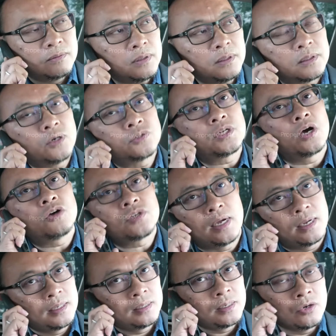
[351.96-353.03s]
Eh, gak usah, gak usah.
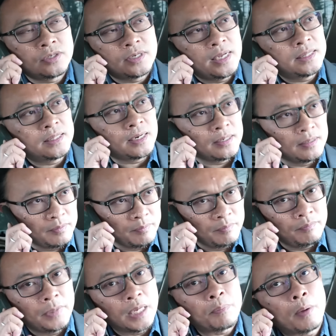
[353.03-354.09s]
gak usah diantar.
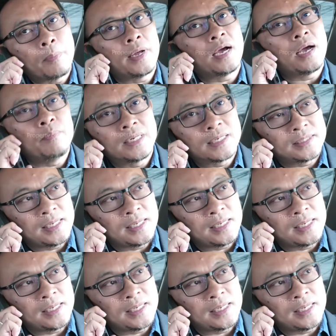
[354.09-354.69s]
Biar Papa yang ambil ke